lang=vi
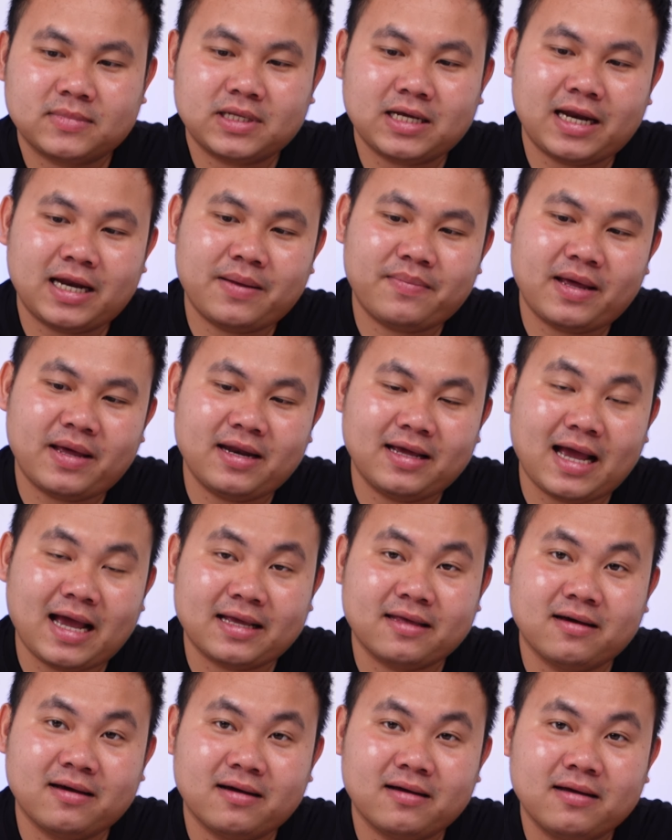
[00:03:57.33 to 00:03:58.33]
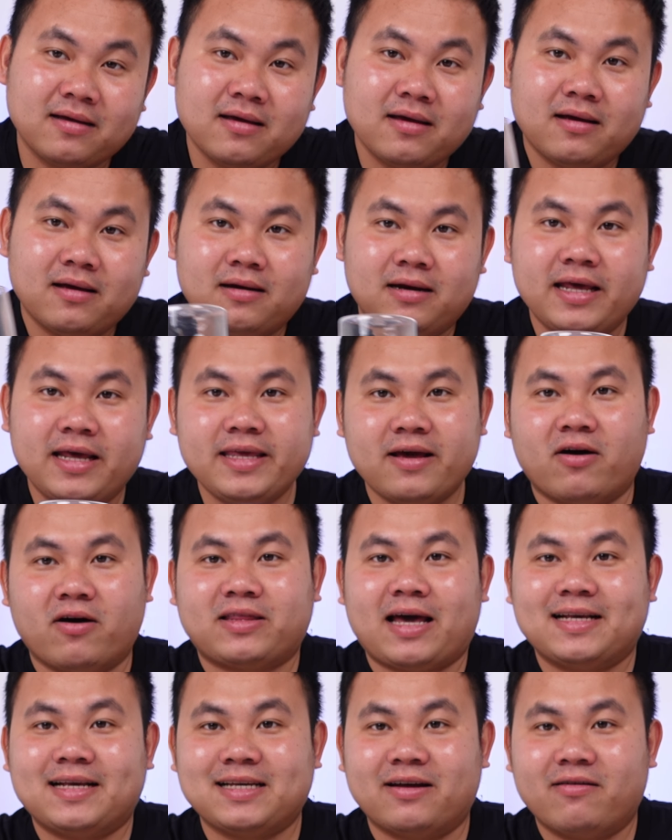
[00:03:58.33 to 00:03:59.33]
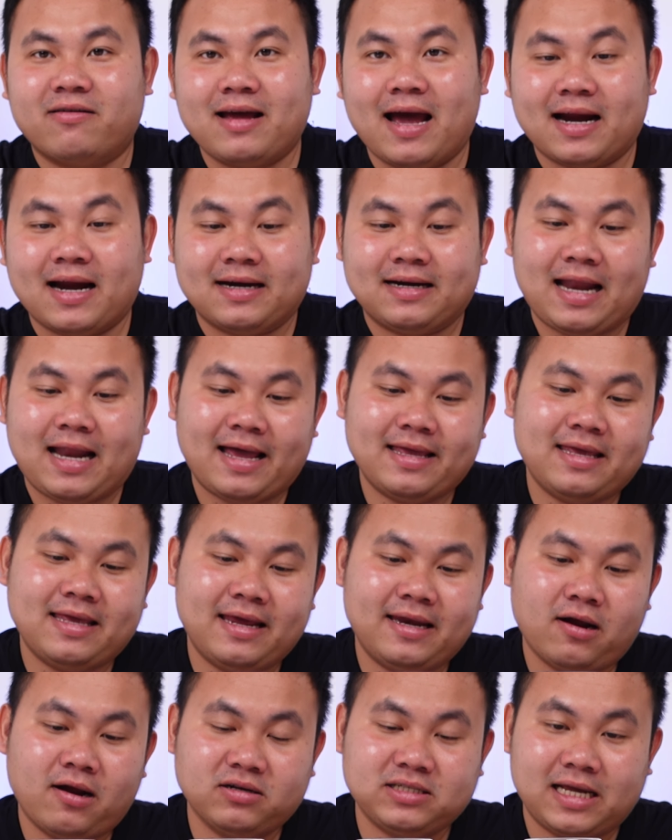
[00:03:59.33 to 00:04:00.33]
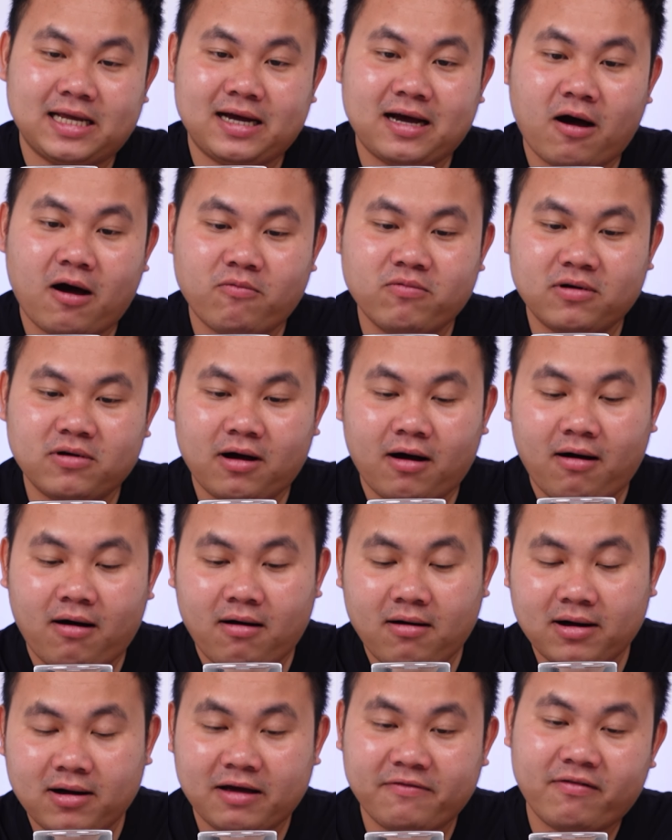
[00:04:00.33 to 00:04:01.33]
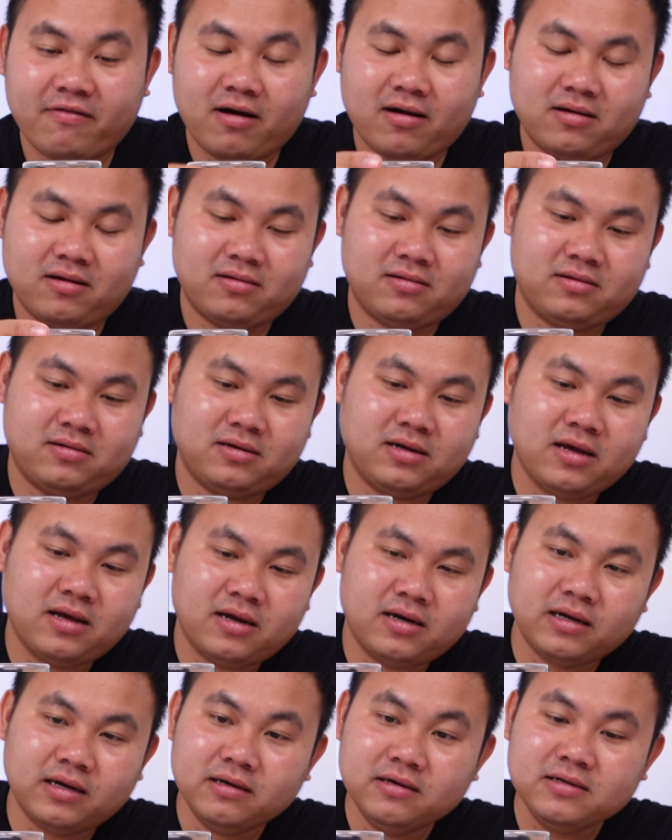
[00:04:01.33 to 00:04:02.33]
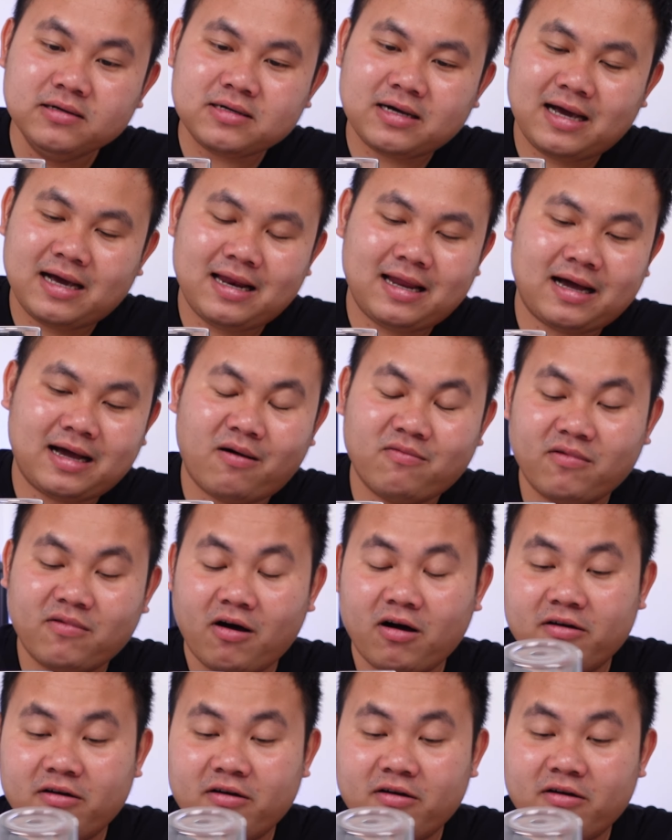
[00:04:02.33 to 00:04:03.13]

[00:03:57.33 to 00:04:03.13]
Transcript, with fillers: Anh em thấy nó ngắt chưa? Lý do tại sao nó ngắt, tại vì nó sẽ không có cái phần nước hay là không có